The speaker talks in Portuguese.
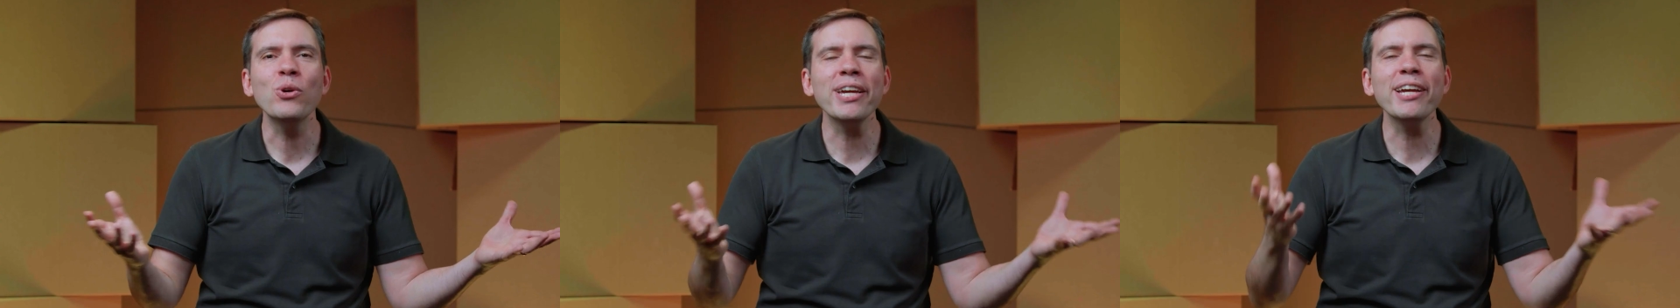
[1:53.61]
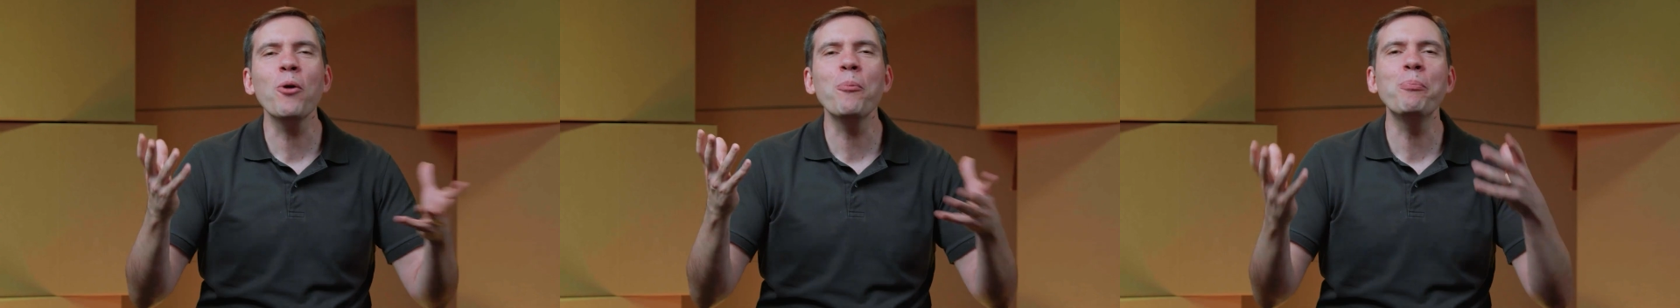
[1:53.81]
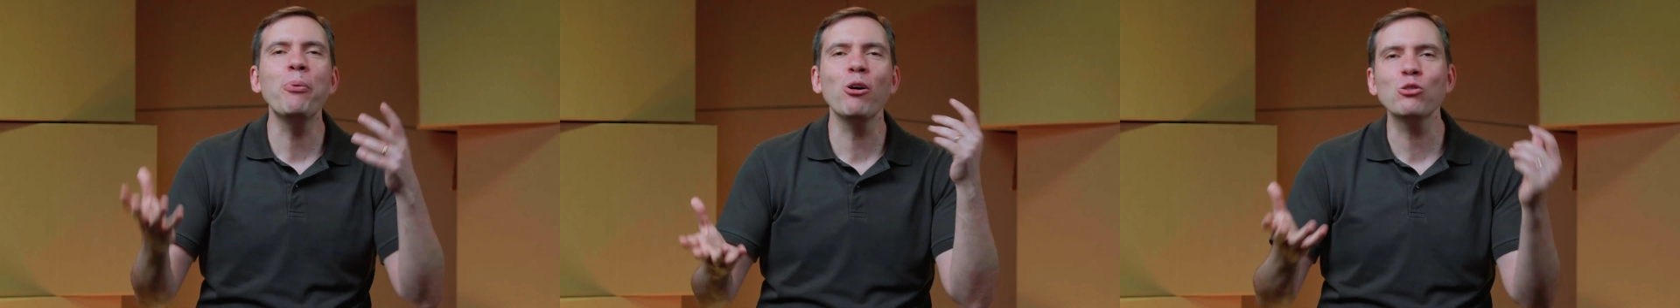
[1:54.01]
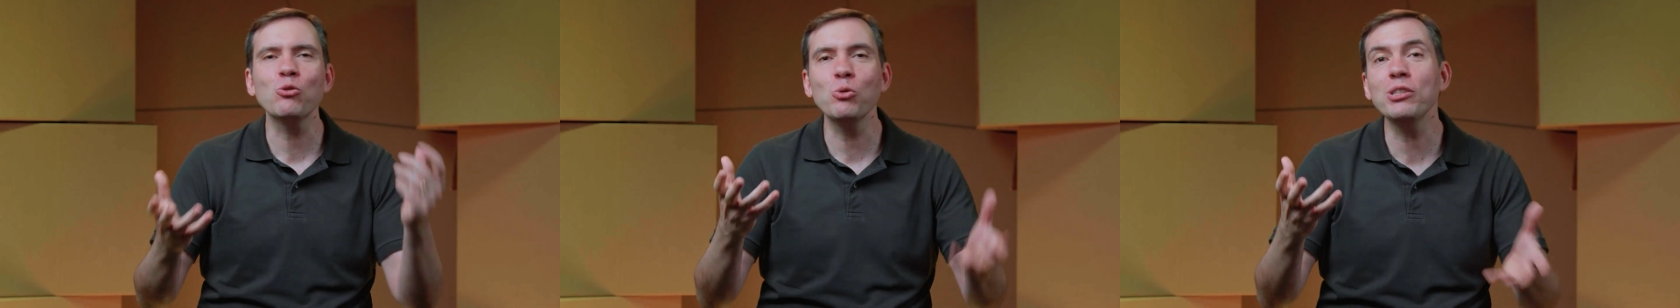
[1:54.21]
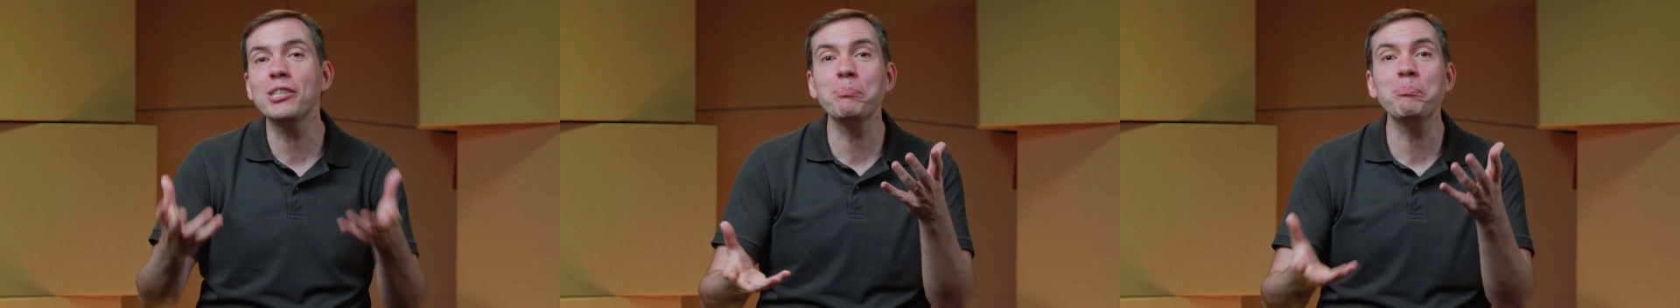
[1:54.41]
O que, que eu
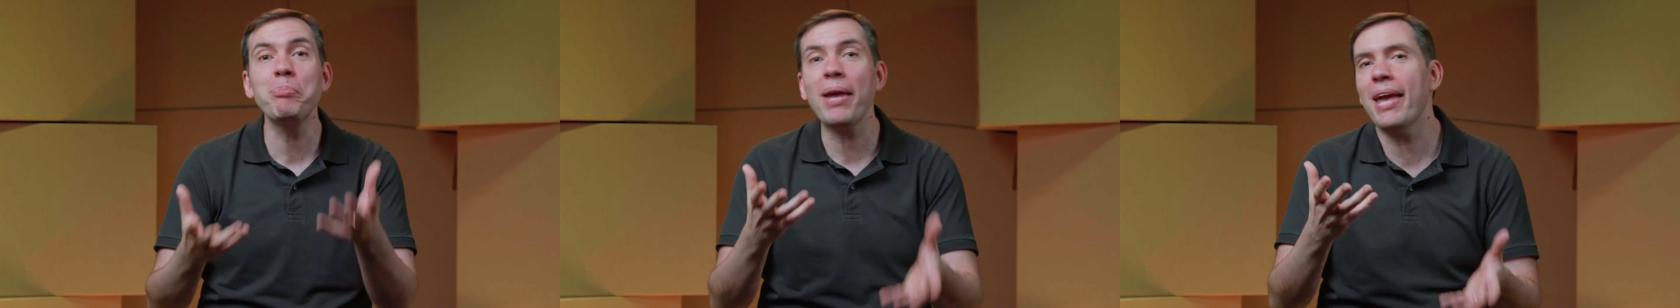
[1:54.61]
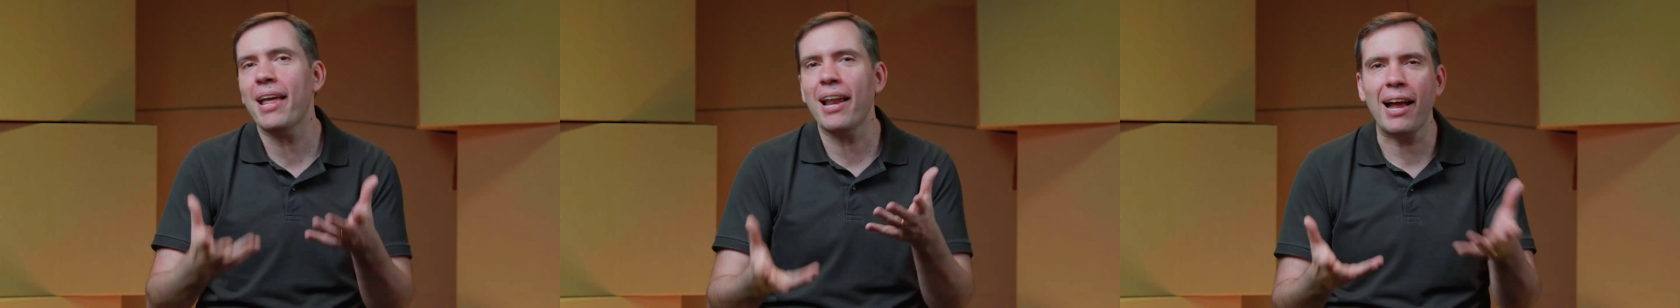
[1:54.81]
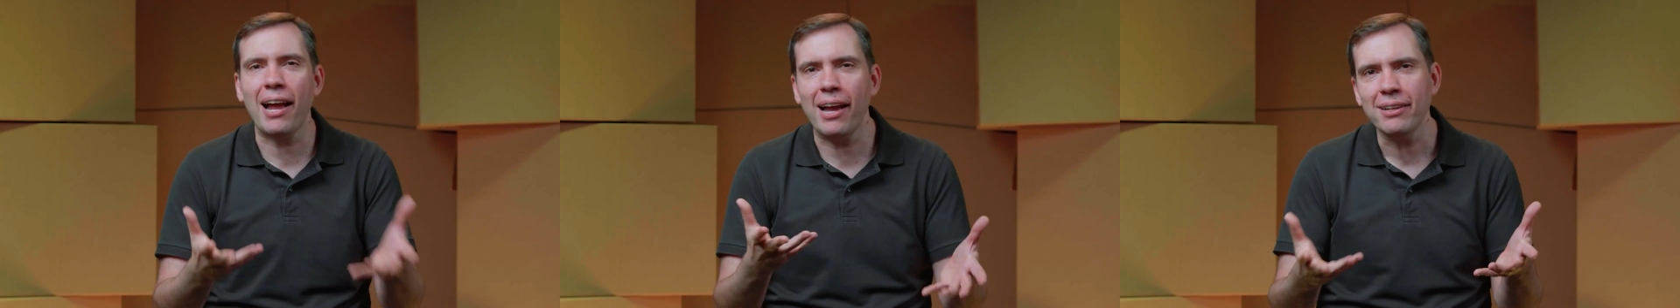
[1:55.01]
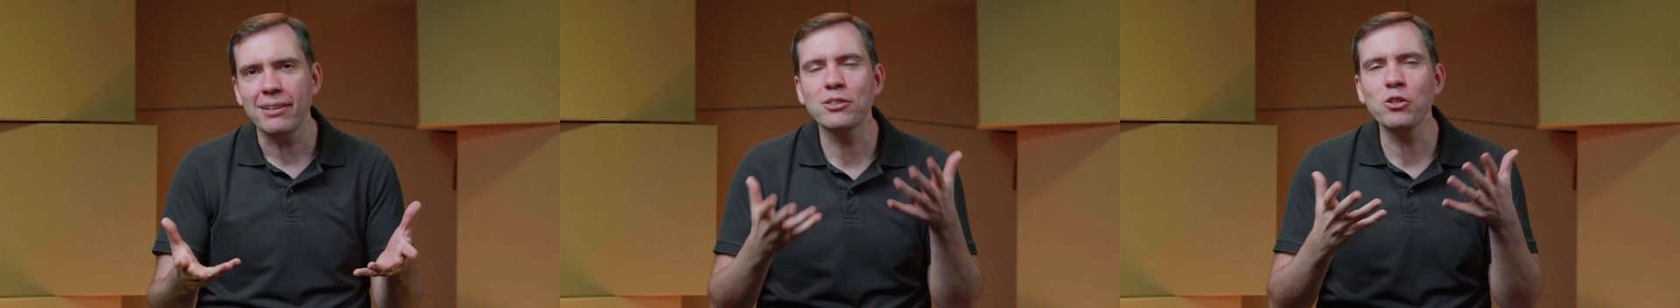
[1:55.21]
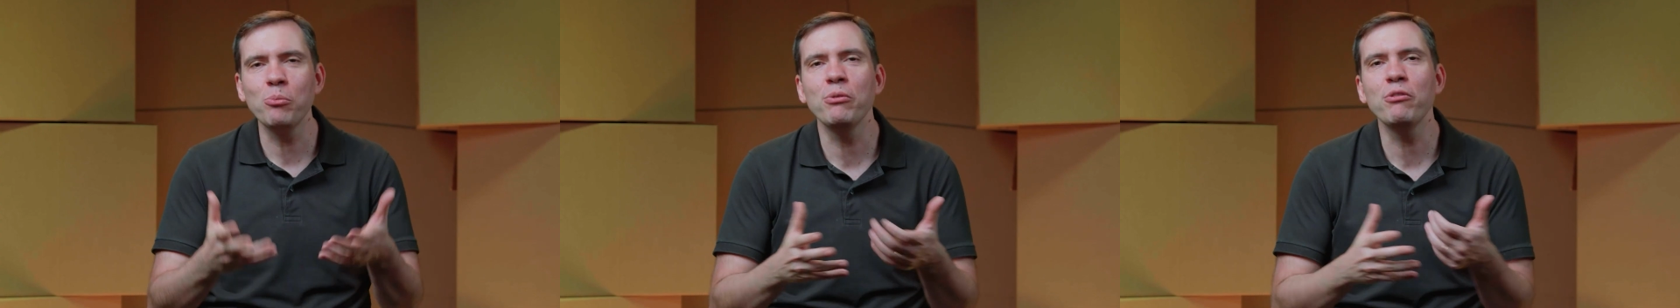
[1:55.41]
posso esperar
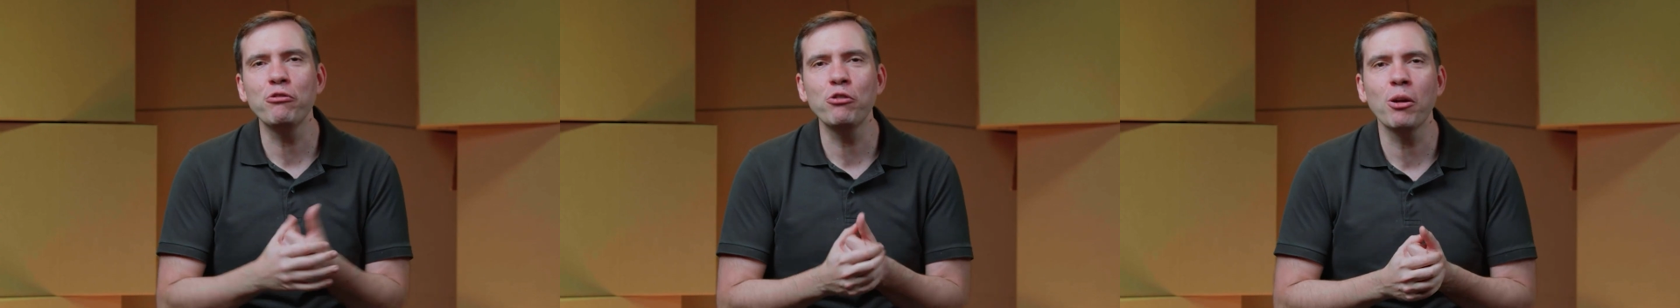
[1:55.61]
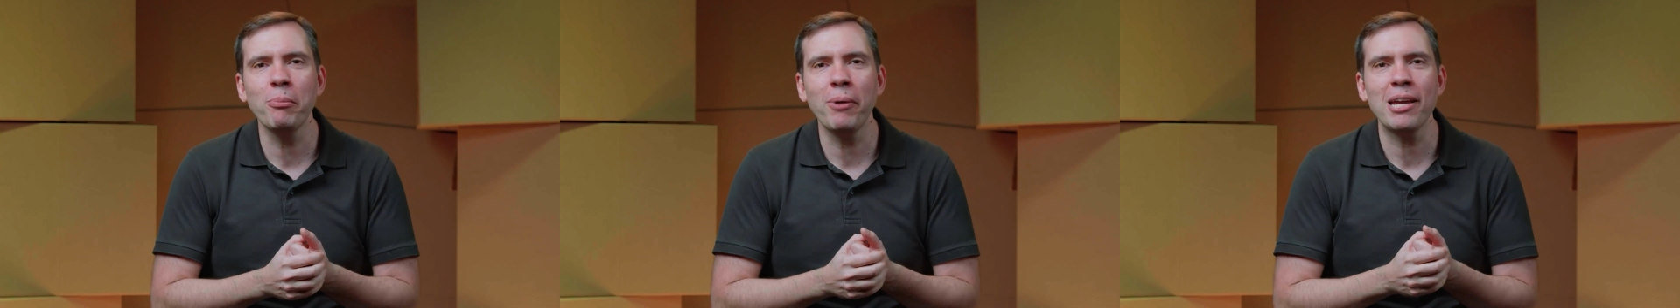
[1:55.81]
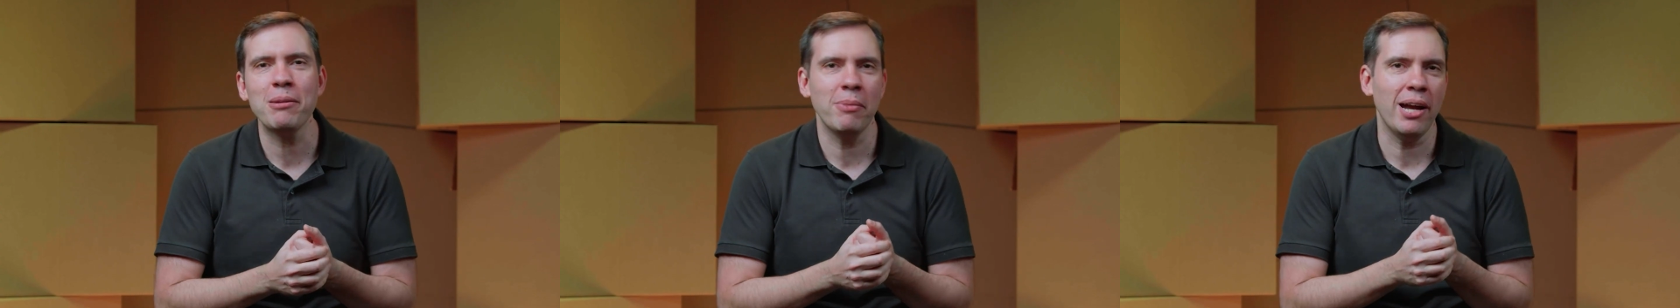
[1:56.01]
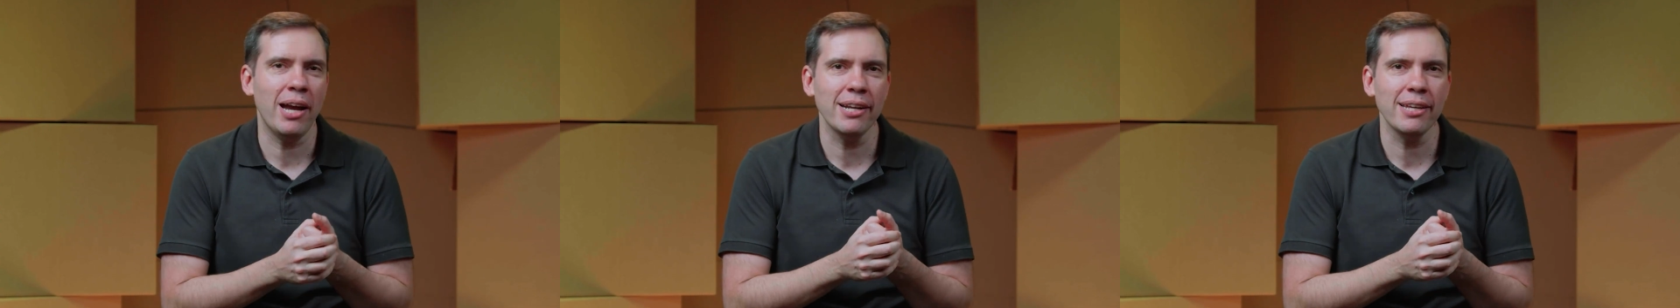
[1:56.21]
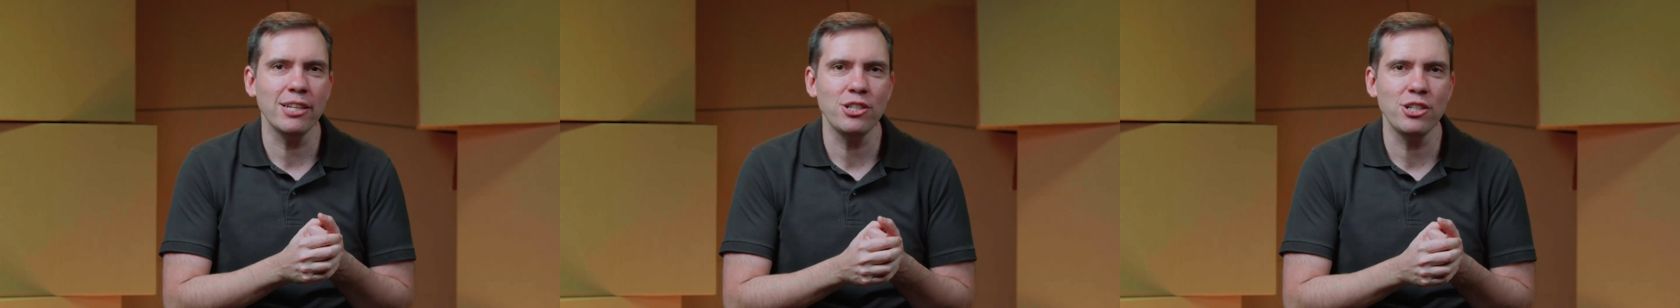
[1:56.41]
se eu me formar em
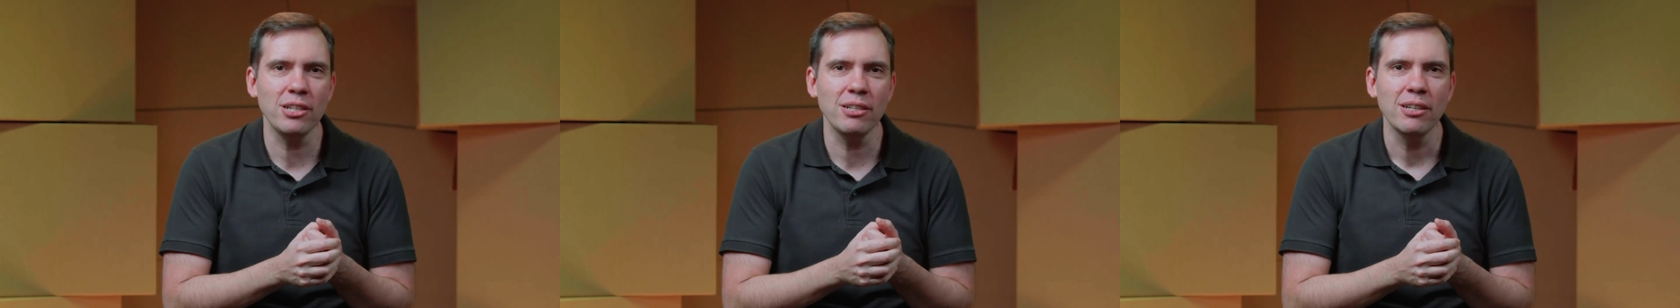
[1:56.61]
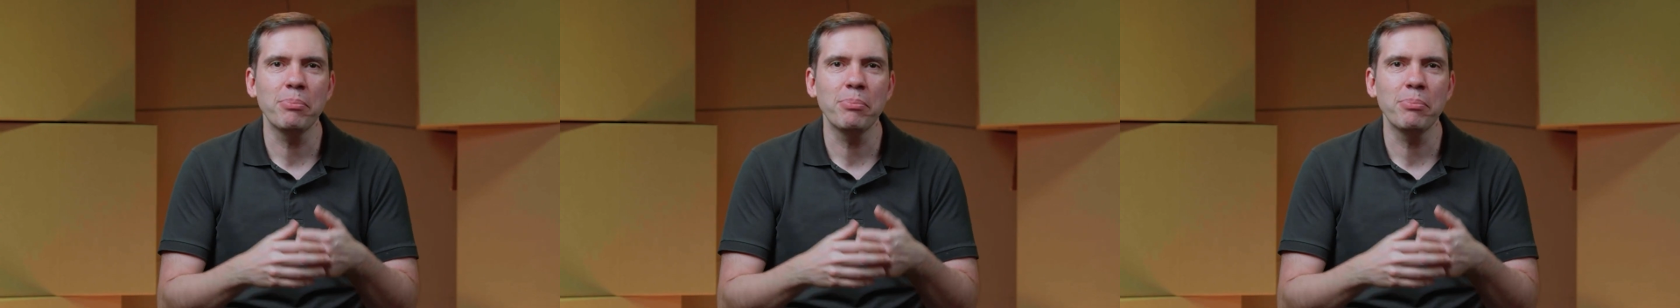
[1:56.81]
marketing?